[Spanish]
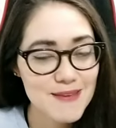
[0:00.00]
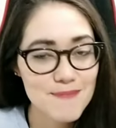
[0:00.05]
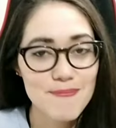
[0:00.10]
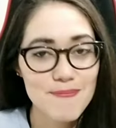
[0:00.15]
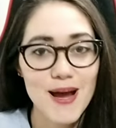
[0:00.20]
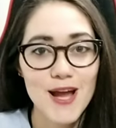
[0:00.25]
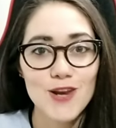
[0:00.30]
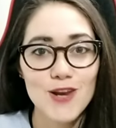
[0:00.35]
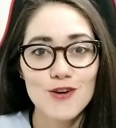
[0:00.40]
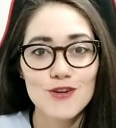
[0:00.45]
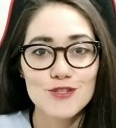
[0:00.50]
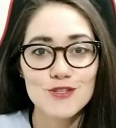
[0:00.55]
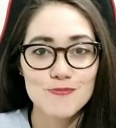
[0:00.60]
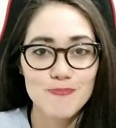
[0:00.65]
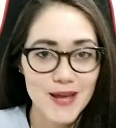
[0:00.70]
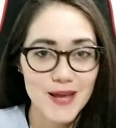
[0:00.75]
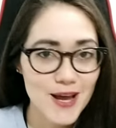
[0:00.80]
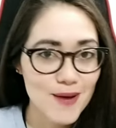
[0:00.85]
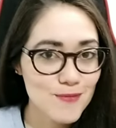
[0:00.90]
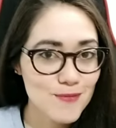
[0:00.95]
de palos
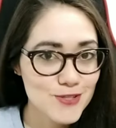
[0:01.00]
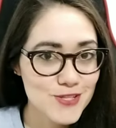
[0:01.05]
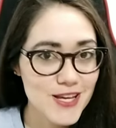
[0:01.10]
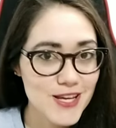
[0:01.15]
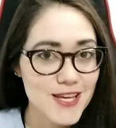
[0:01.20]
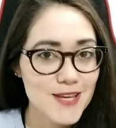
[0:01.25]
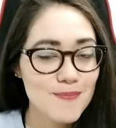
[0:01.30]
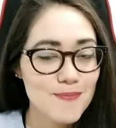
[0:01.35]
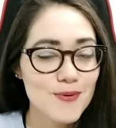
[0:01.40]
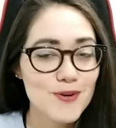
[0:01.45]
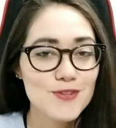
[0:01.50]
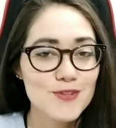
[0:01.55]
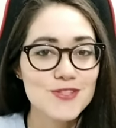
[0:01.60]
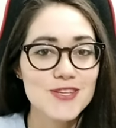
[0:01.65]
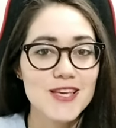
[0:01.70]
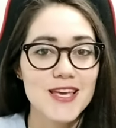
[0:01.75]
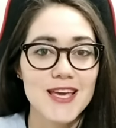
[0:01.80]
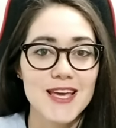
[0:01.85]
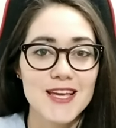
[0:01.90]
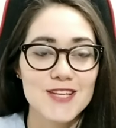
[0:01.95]
para ambos
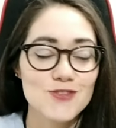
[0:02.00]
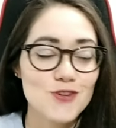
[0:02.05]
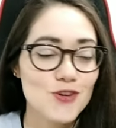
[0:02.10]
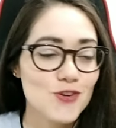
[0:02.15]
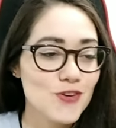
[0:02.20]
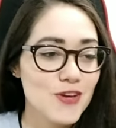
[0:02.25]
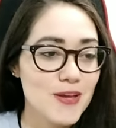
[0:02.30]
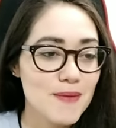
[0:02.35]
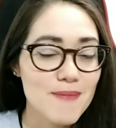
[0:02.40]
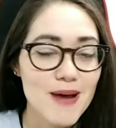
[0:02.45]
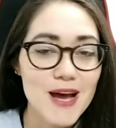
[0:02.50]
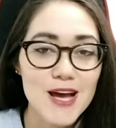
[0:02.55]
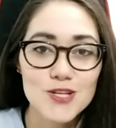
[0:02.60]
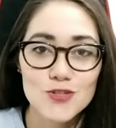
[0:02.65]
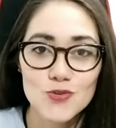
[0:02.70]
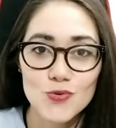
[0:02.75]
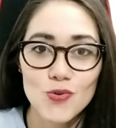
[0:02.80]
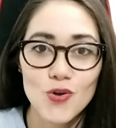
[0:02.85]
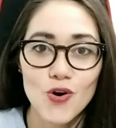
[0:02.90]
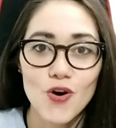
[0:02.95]
equipos que yo creo que más
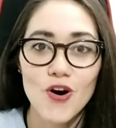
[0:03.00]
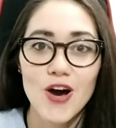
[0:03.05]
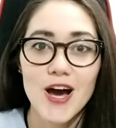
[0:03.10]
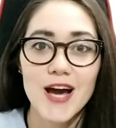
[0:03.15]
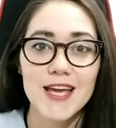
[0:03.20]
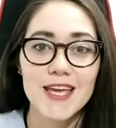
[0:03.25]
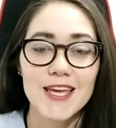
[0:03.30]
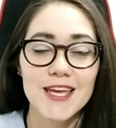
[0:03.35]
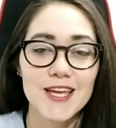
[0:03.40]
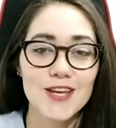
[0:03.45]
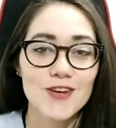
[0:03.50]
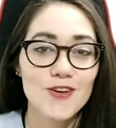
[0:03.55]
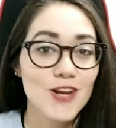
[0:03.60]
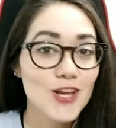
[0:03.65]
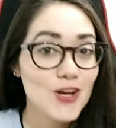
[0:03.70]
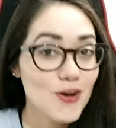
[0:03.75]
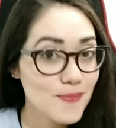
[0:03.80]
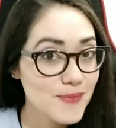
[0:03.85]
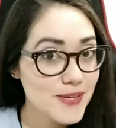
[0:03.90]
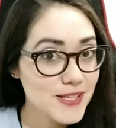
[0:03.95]
ayudó a que
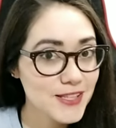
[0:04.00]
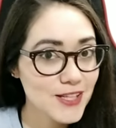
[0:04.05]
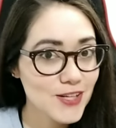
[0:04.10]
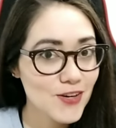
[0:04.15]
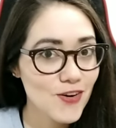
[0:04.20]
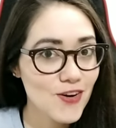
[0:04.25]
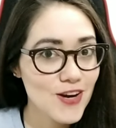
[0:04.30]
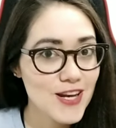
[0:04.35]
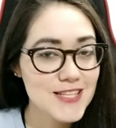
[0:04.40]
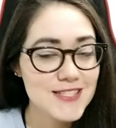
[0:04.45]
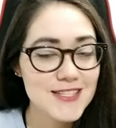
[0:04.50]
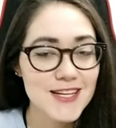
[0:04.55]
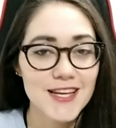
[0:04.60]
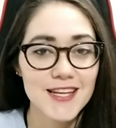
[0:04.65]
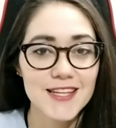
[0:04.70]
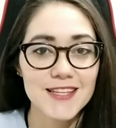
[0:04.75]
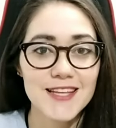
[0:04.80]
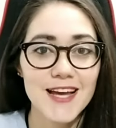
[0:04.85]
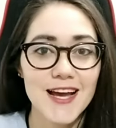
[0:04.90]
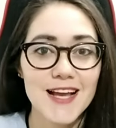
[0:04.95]
no le conviertan goles a
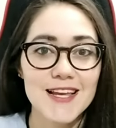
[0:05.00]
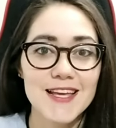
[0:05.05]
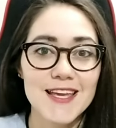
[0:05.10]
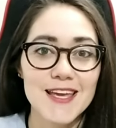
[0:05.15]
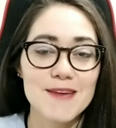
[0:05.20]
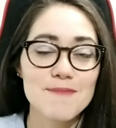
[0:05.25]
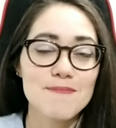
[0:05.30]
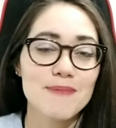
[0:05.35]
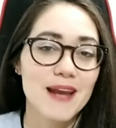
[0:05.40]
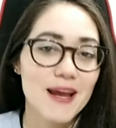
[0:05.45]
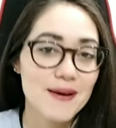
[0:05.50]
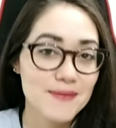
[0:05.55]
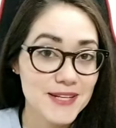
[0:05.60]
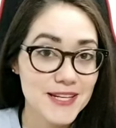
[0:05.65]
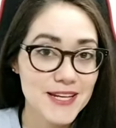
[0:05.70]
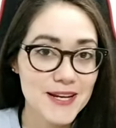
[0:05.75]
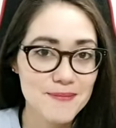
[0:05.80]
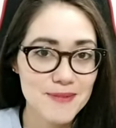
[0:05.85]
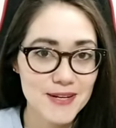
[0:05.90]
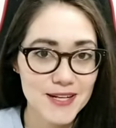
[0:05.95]
Cristal que para
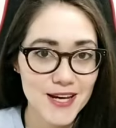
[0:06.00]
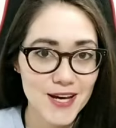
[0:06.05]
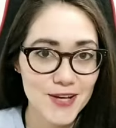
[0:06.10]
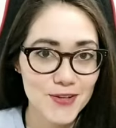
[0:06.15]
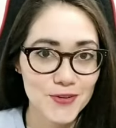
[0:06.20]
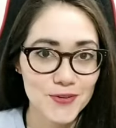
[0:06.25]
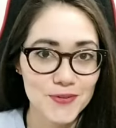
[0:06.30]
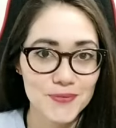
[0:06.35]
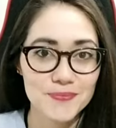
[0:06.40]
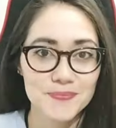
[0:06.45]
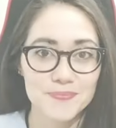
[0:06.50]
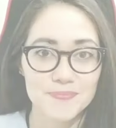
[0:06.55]
abrir el marcador.